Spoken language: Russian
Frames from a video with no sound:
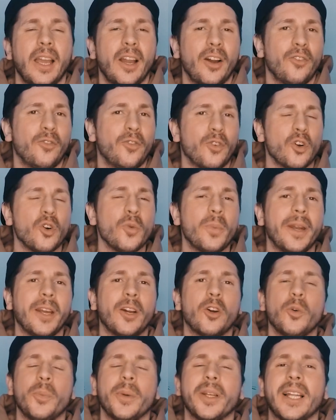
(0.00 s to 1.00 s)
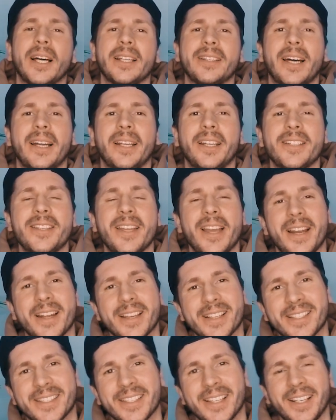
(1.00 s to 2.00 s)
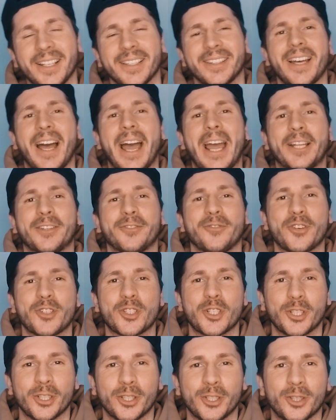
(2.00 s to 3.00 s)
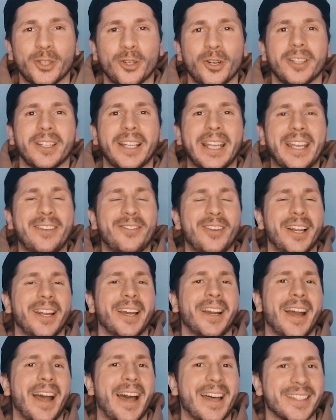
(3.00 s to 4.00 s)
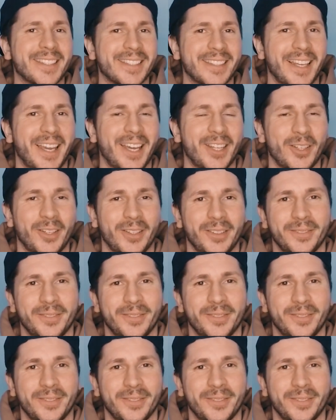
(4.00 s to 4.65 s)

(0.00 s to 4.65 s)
В рубрику «Милота недели» залетает Вашингтон и великан с Дэно.